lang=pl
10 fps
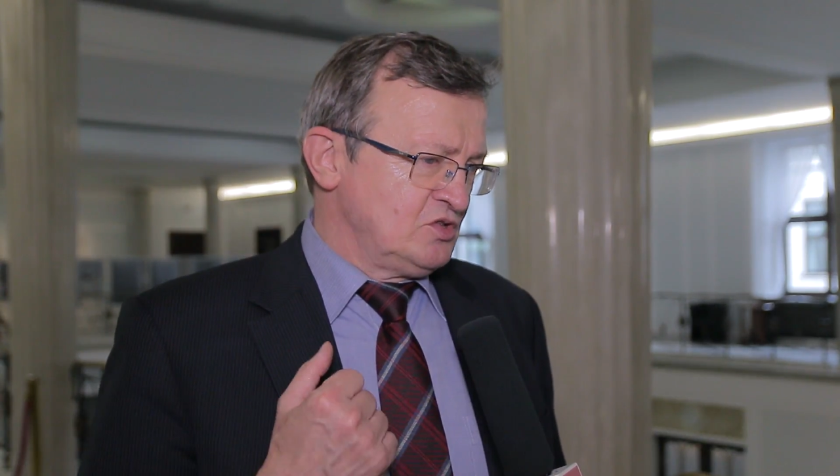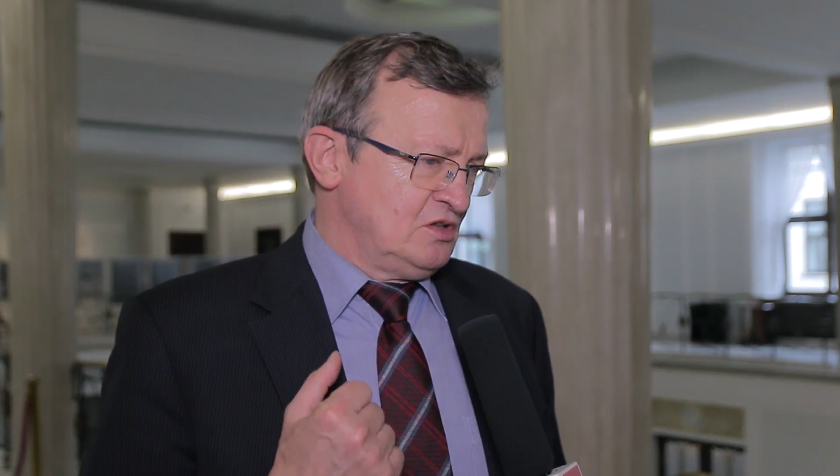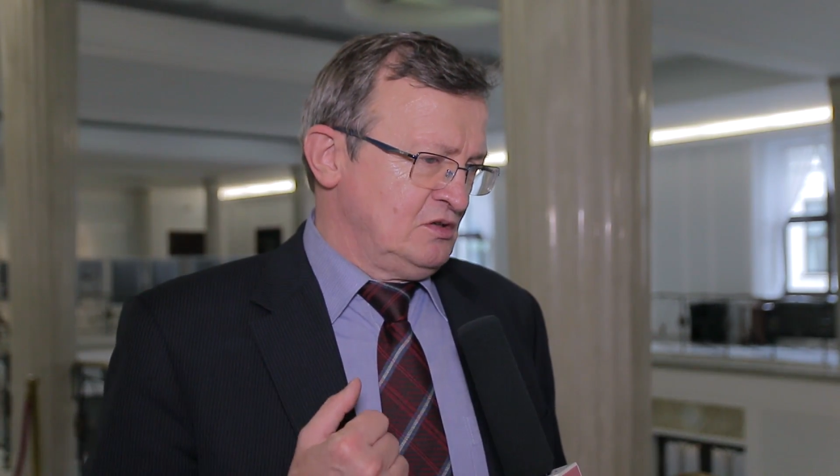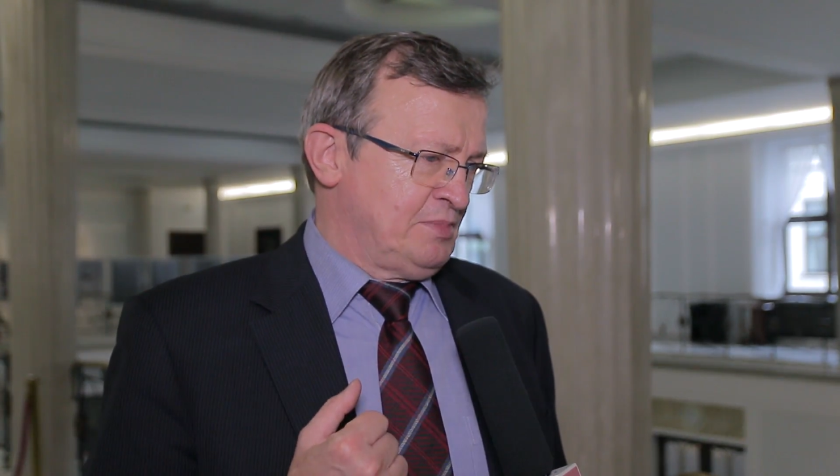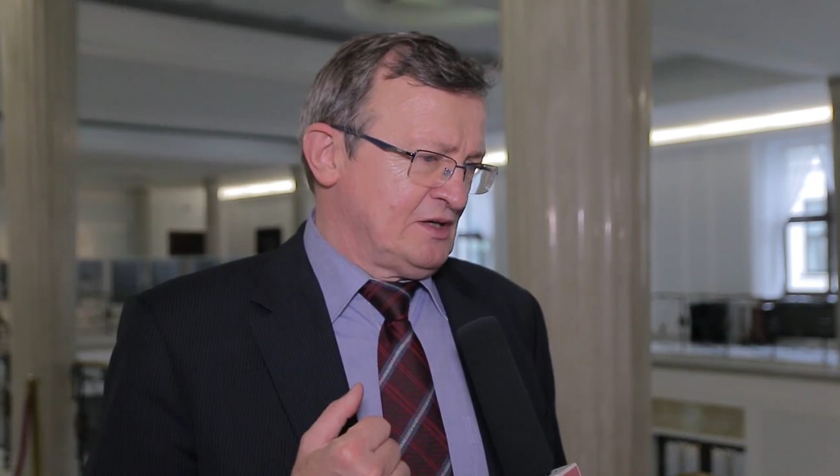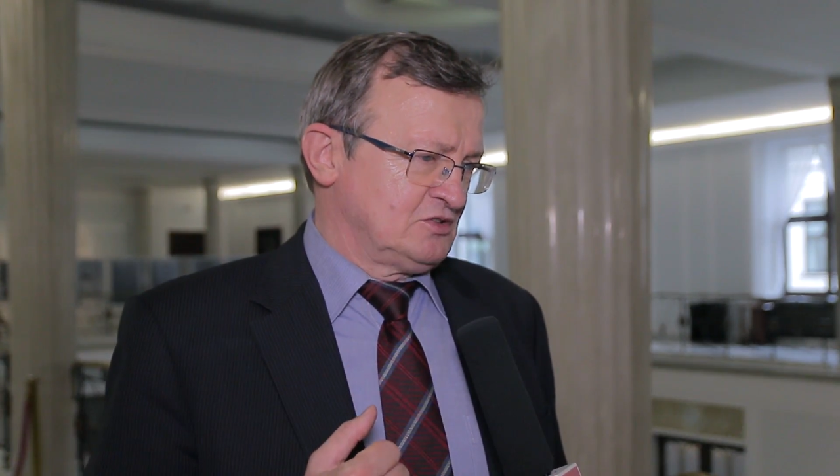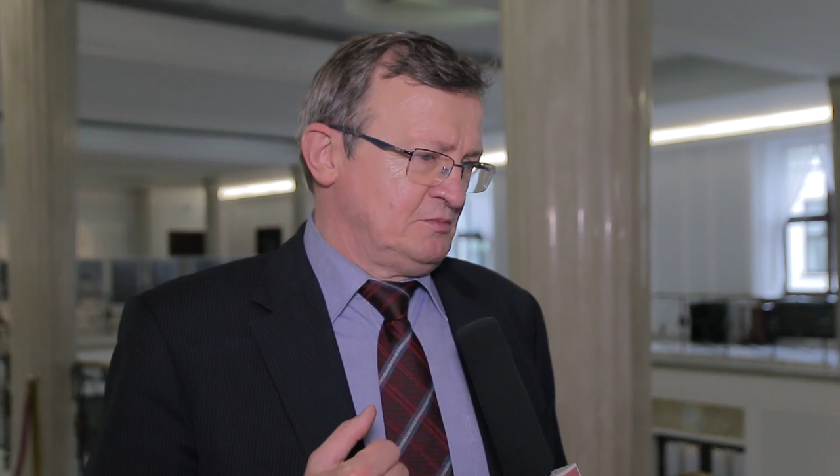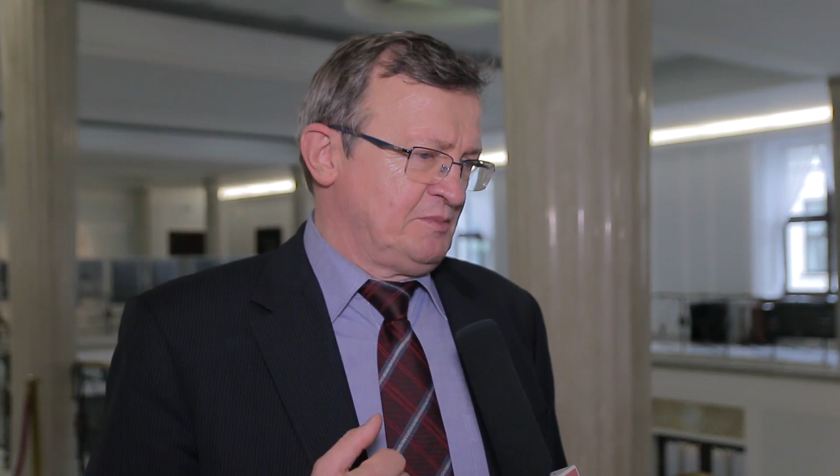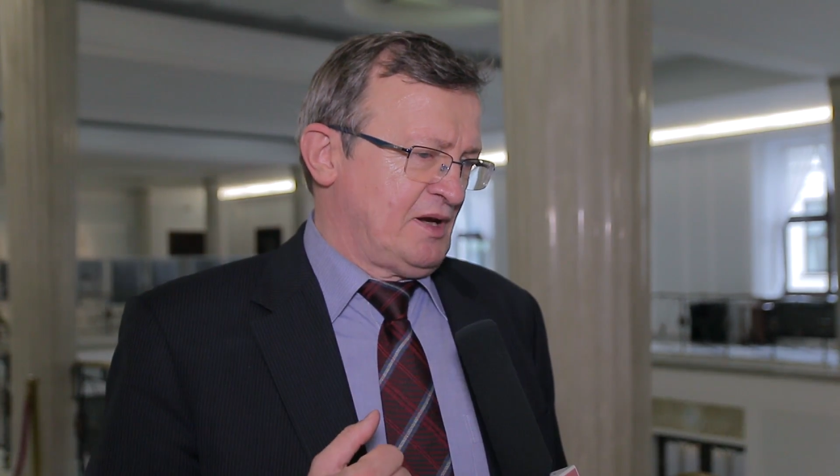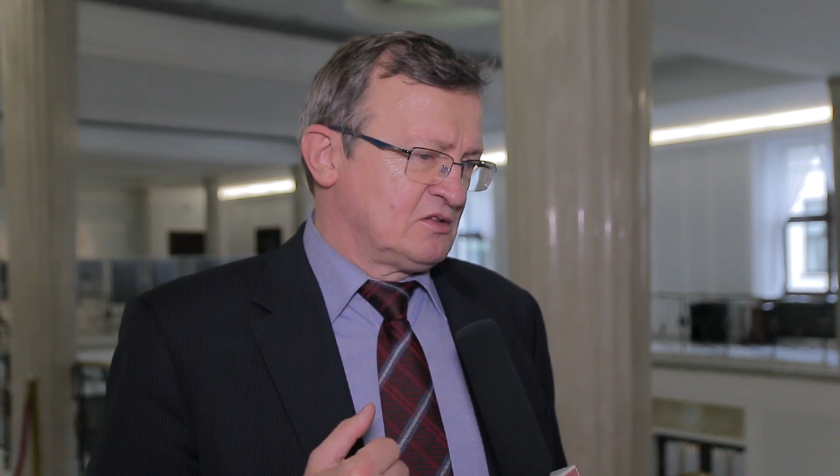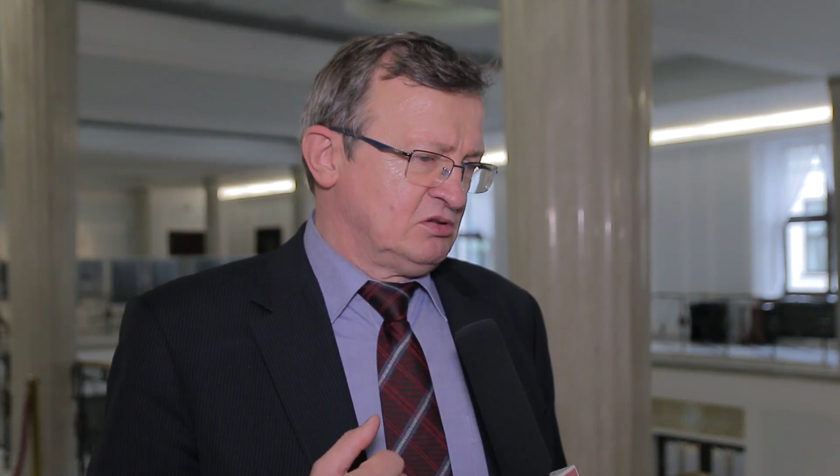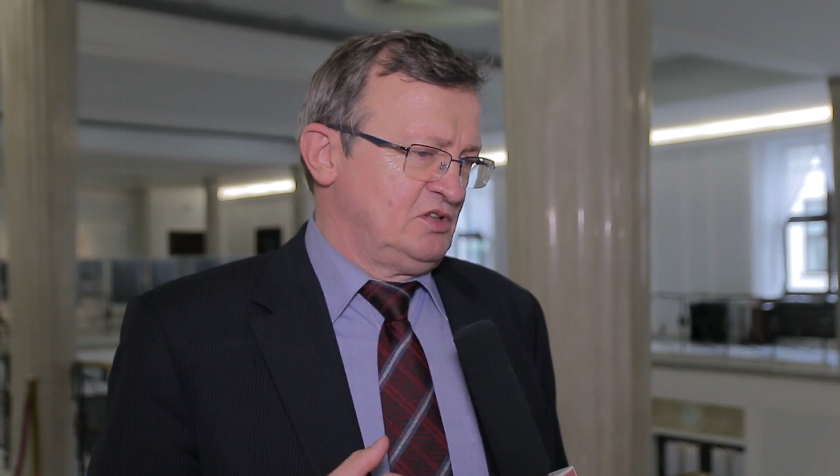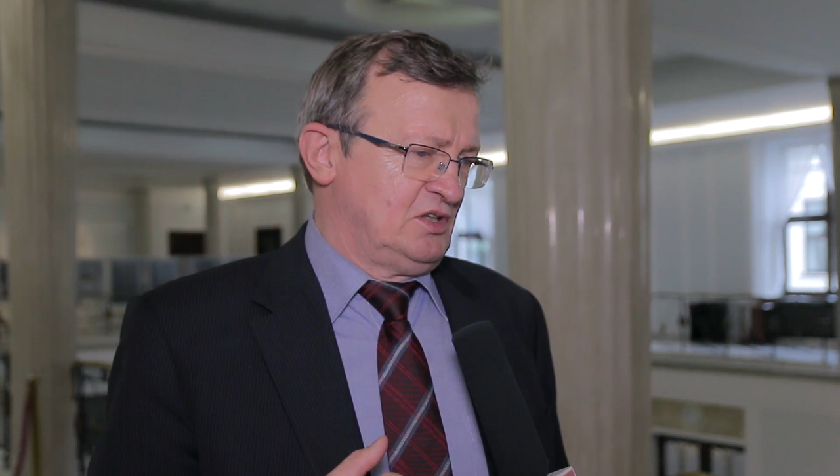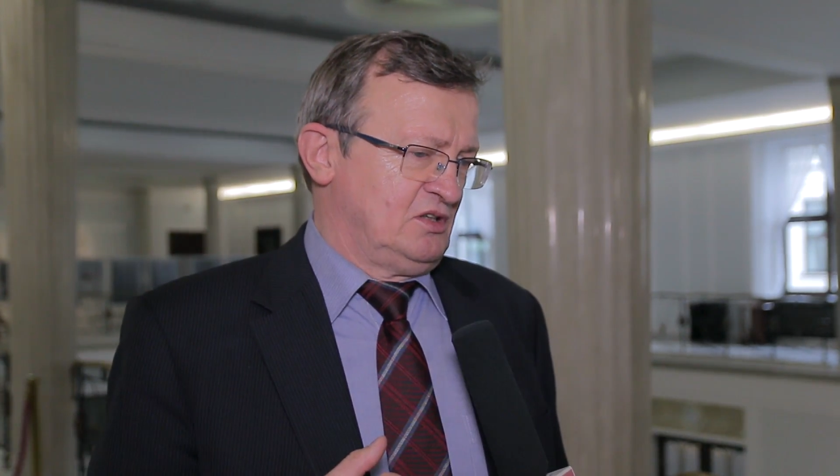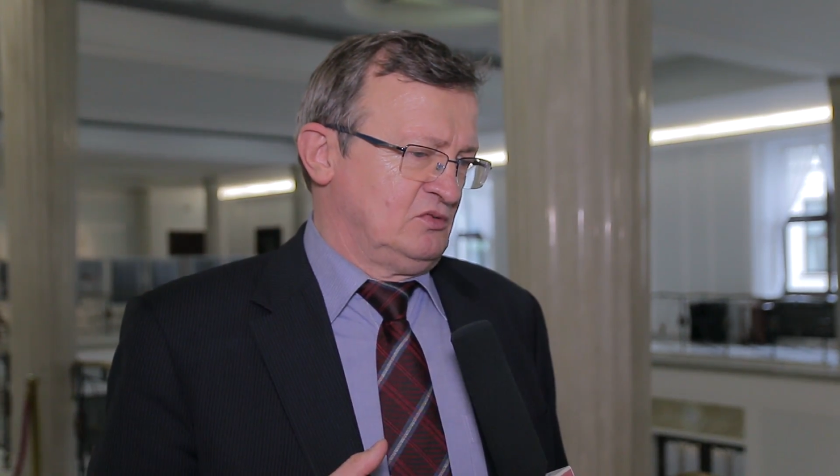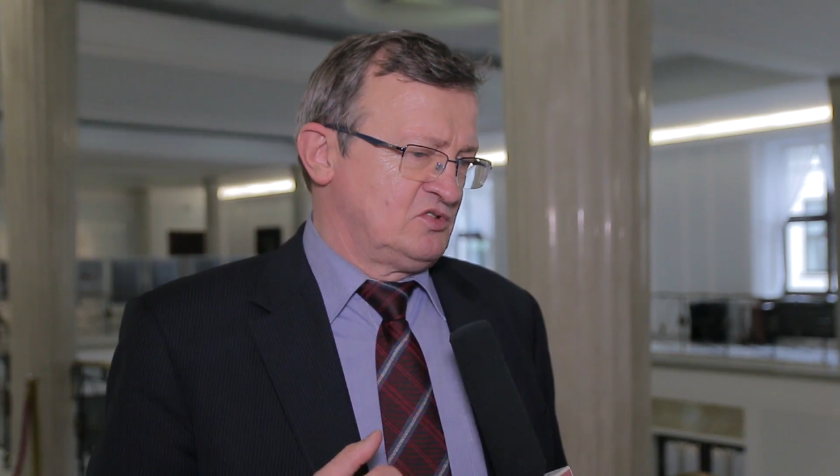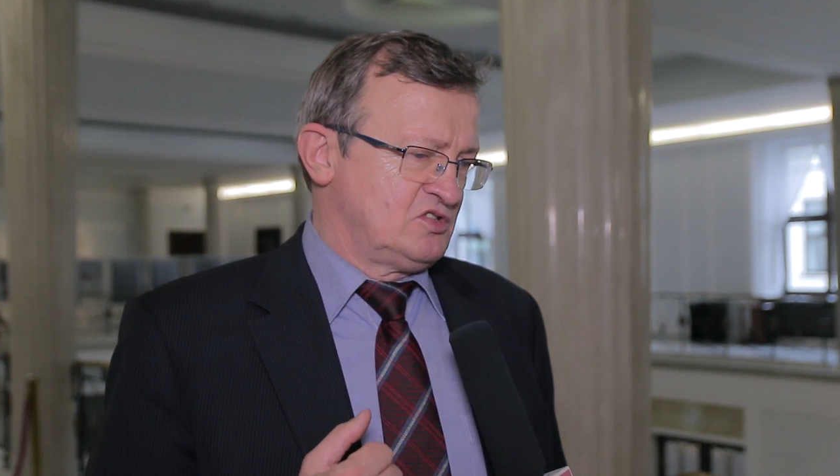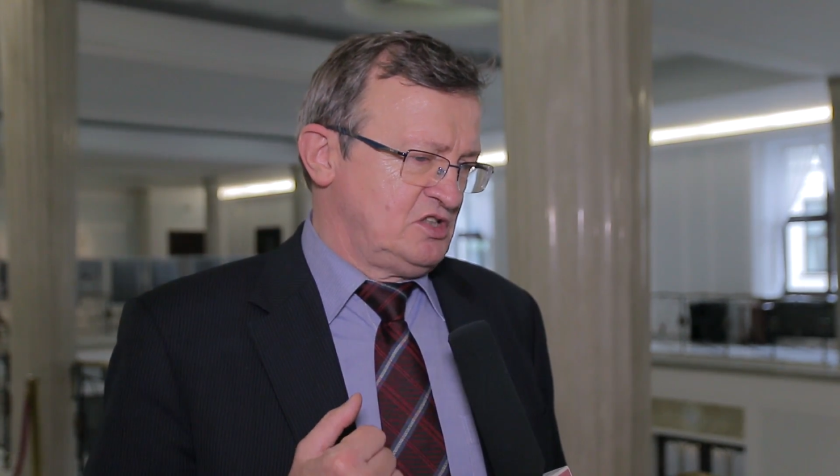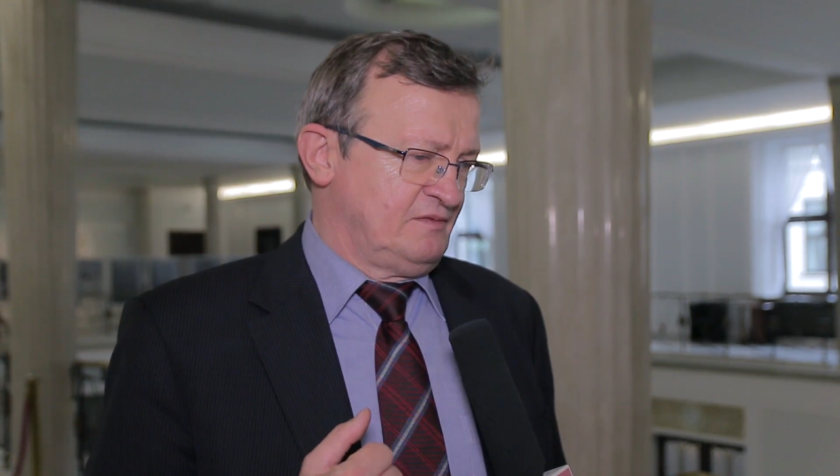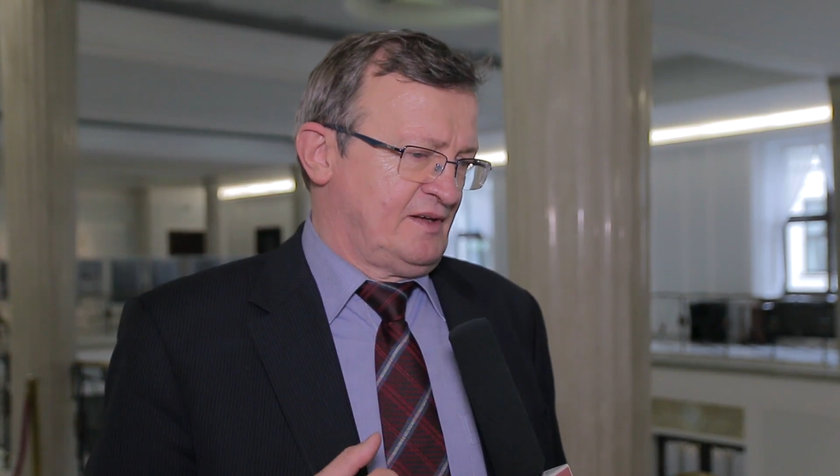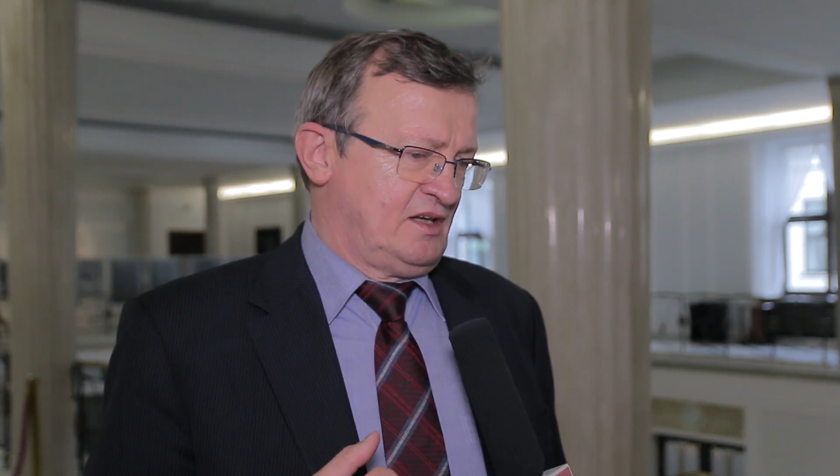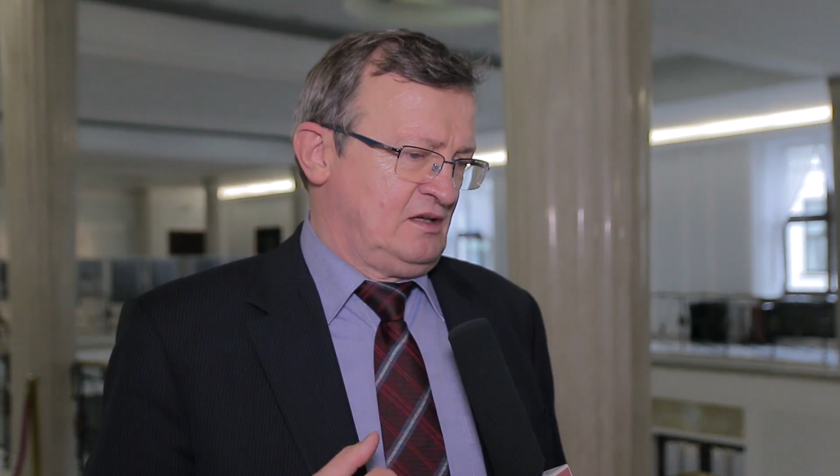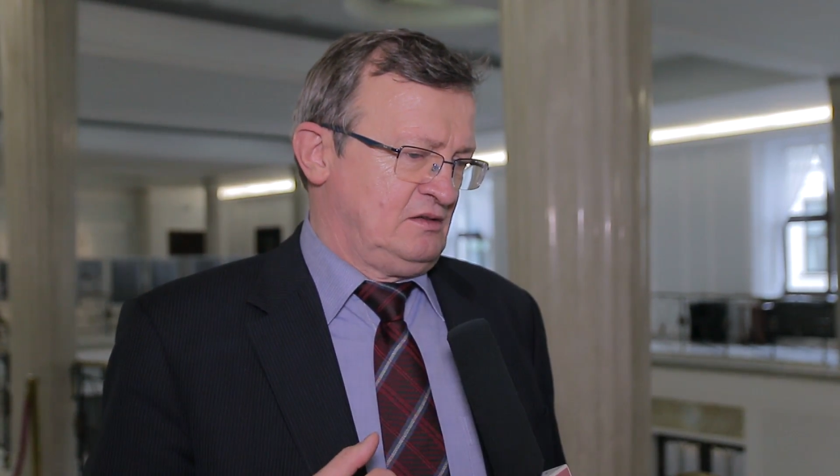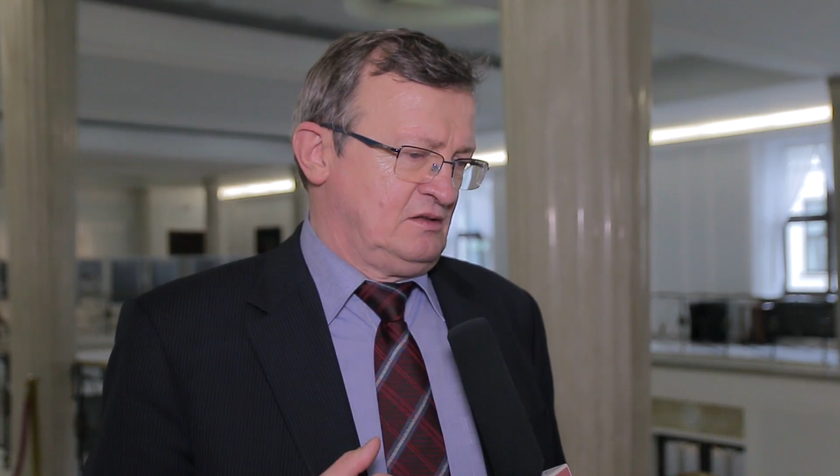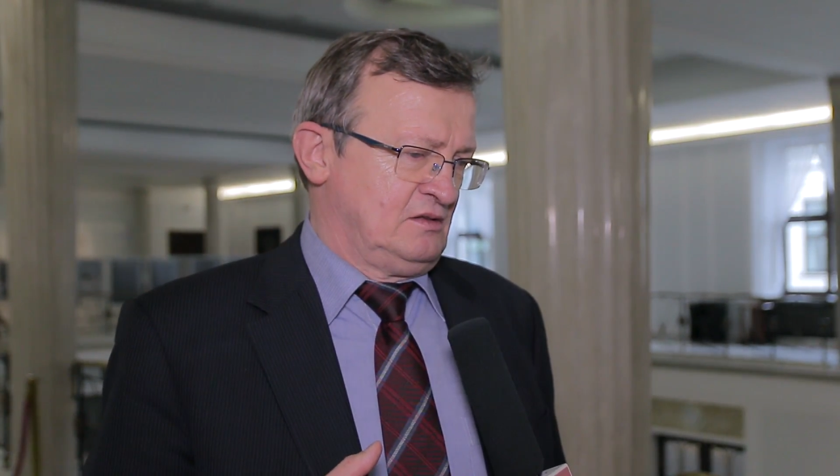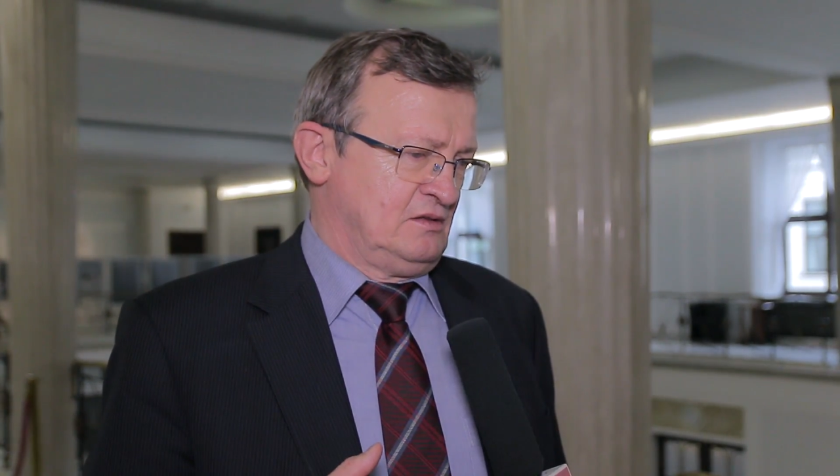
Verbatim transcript: E, e, bardzo mi brakuje uczciwej